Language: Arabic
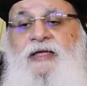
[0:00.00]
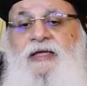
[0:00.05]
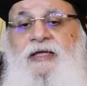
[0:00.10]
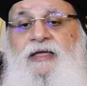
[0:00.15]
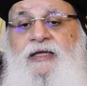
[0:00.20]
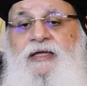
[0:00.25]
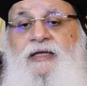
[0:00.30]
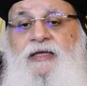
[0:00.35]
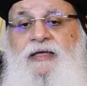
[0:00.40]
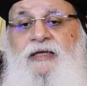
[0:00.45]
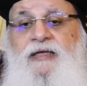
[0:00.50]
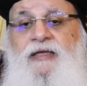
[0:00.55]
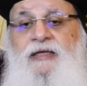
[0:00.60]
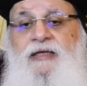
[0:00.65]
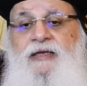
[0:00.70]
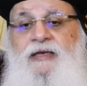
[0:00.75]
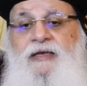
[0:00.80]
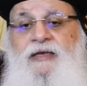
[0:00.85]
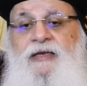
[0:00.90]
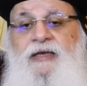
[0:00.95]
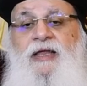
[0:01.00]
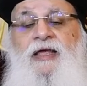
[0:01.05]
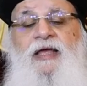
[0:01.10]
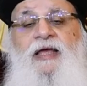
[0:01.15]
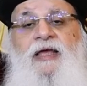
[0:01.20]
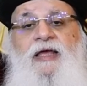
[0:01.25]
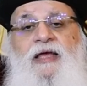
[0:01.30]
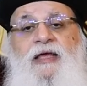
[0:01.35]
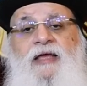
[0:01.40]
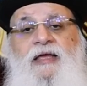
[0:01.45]
آه،
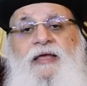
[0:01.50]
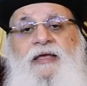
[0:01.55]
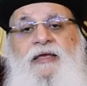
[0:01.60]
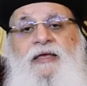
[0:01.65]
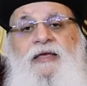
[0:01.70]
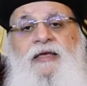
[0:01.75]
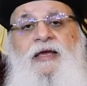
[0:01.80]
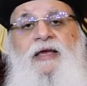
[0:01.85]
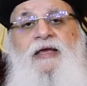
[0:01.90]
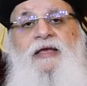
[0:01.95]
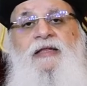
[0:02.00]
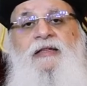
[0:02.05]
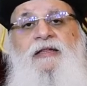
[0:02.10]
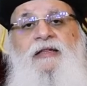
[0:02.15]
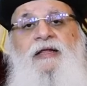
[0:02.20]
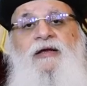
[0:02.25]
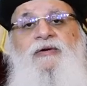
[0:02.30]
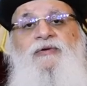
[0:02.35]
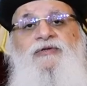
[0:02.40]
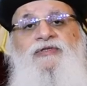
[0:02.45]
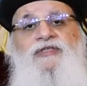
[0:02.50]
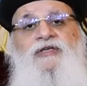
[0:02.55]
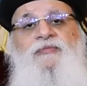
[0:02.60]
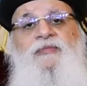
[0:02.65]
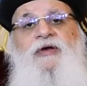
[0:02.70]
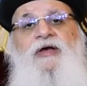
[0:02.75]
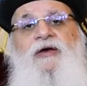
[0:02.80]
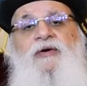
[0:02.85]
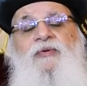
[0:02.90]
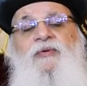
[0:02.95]
لا يجد له
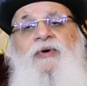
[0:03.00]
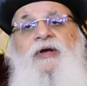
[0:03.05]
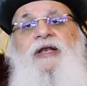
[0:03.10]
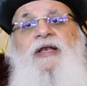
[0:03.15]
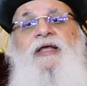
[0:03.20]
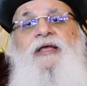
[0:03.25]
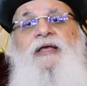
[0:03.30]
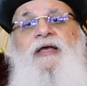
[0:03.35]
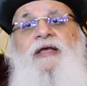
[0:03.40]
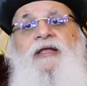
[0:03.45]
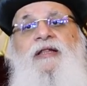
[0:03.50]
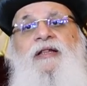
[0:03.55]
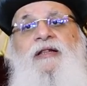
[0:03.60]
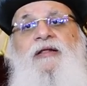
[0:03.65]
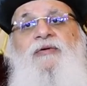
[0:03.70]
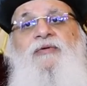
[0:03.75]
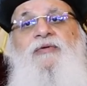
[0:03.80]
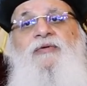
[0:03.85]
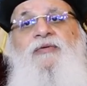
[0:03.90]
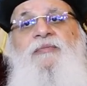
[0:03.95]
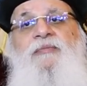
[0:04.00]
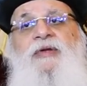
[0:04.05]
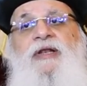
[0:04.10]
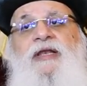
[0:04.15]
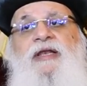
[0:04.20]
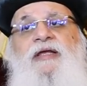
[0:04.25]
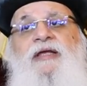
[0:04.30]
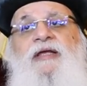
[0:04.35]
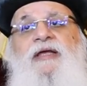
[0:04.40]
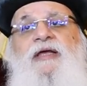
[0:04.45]
شبع ولا يجد له
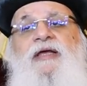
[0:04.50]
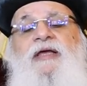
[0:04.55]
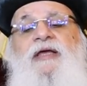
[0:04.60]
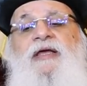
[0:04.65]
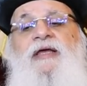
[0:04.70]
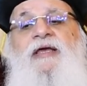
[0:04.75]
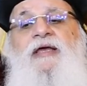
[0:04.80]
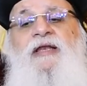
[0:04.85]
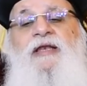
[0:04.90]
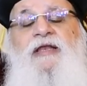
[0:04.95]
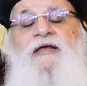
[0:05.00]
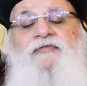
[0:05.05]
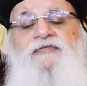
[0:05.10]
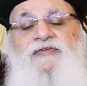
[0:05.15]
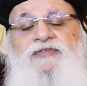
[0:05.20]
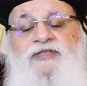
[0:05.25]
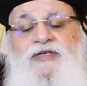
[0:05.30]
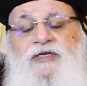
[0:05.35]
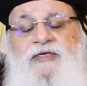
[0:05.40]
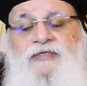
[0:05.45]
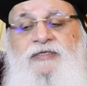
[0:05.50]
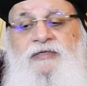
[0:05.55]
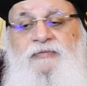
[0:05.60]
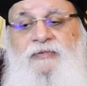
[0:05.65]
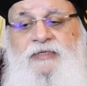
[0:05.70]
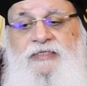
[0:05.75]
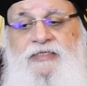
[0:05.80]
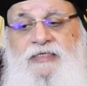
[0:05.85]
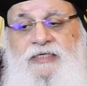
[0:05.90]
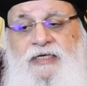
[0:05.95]
ملء إلا في شخص
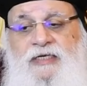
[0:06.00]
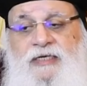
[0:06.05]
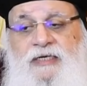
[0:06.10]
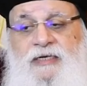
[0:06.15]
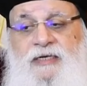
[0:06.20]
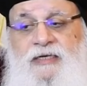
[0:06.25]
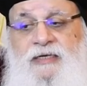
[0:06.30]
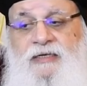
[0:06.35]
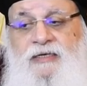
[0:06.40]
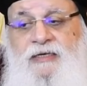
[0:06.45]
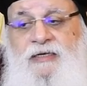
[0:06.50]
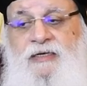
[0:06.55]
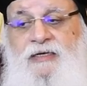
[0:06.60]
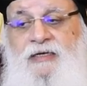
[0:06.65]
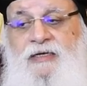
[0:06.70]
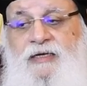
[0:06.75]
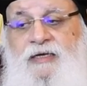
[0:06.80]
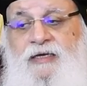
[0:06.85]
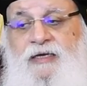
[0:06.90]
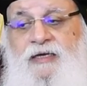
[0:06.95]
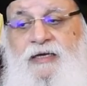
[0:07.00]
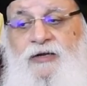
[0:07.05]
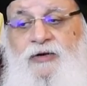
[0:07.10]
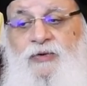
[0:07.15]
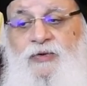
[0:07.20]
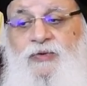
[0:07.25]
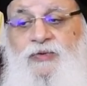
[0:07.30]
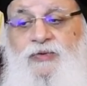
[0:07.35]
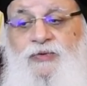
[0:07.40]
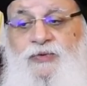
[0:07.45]
المسيح إلهنا
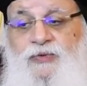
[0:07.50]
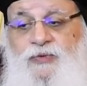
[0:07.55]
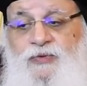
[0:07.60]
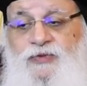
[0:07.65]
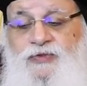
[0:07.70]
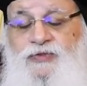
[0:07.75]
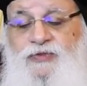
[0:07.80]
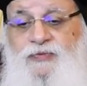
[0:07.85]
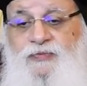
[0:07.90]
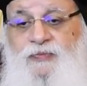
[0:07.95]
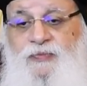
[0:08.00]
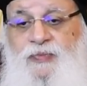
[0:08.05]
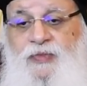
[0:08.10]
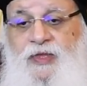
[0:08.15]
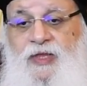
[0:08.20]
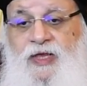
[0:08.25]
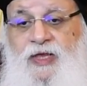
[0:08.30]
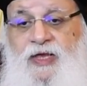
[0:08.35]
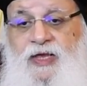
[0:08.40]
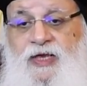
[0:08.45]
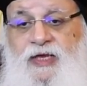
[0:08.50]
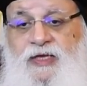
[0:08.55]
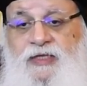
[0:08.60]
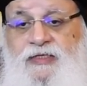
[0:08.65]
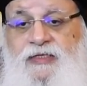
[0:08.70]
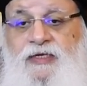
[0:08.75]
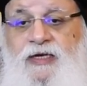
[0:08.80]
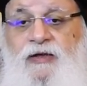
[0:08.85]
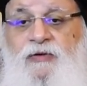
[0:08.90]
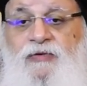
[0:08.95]
القدوس
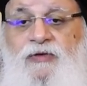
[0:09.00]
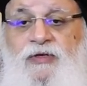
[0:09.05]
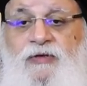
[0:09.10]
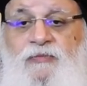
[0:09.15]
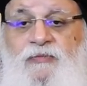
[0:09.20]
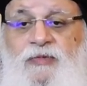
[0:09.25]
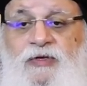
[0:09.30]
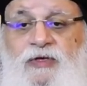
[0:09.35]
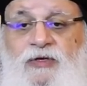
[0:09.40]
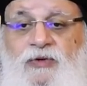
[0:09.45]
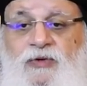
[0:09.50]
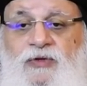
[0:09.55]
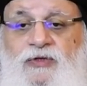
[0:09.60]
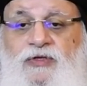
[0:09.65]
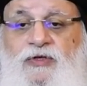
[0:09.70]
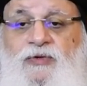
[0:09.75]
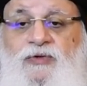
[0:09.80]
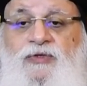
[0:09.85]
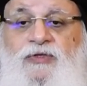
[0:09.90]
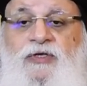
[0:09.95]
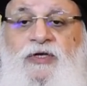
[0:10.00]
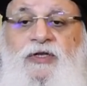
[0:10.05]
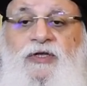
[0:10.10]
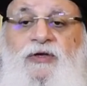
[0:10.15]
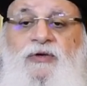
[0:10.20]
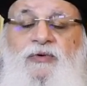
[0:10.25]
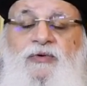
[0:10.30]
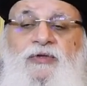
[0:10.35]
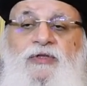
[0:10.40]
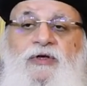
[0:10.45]
كتير قوي بيخطئوا
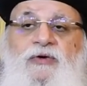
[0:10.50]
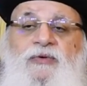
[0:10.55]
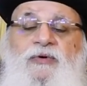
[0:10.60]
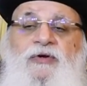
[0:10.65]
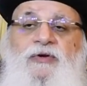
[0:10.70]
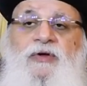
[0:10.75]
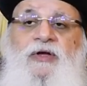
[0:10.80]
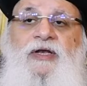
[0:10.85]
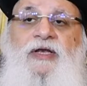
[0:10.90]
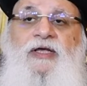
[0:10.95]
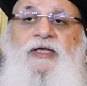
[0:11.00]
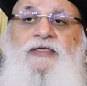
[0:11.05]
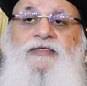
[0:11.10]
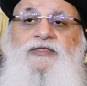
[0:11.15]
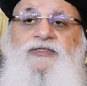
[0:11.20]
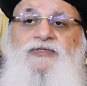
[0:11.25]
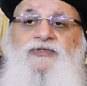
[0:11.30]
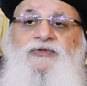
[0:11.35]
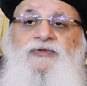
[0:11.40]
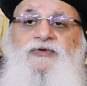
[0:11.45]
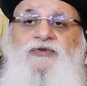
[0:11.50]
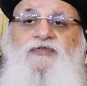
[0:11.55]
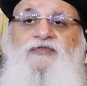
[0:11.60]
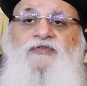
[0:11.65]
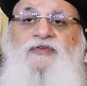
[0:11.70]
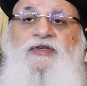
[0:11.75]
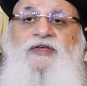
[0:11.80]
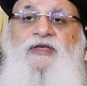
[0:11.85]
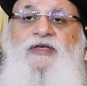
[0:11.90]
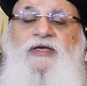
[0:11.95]
الطريق ويدوروا على هذا الشعور
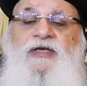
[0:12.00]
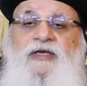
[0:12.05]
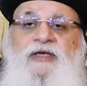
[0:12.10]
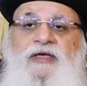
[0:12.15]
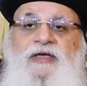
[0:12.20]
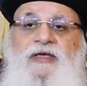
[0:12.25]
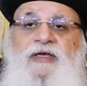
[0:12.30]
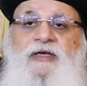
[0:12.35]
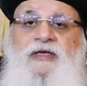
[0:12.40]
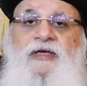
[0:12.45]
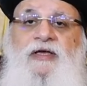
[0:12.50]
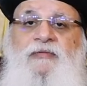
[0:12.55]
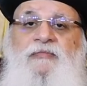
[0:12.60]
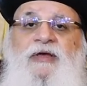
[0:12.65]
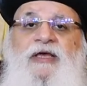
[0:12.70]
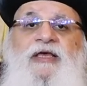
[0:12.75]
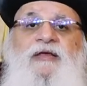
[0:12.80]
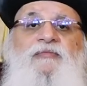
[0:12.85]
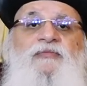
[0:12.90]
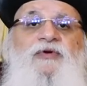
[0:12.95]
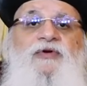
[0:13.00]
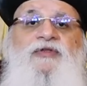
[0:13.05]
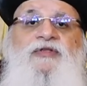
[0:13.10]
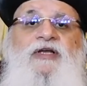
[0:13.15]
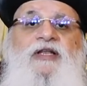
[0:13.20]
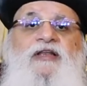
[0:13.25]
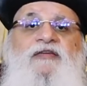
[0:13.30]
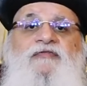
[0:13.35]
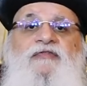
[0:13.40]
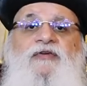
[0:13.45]
في آه، أماكن
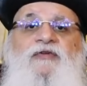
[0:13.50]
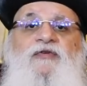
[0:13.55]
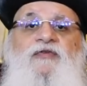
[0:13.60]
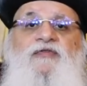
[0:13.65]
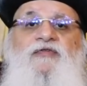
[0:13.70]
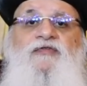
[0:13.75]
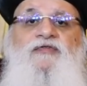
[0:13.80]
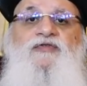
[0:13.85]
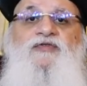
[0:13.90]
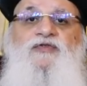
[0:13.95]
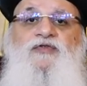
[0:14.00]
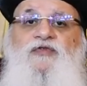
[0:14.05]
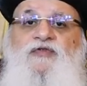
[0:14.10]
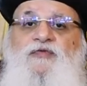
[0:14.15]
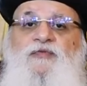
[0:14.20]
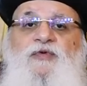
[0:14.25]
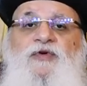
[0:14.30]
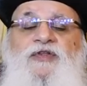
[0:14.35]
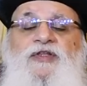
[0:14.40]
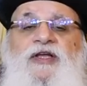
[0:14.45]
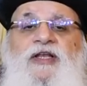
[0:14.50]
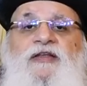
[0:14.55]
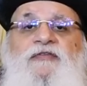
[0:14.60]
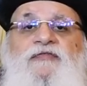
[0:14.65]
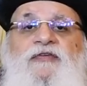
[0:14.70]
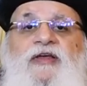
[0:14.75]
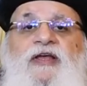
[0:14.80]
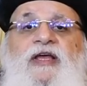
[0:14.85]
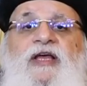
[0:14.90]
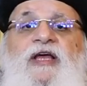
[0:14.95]
مختلفة وفي ظروف
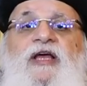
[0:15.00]
مختلفة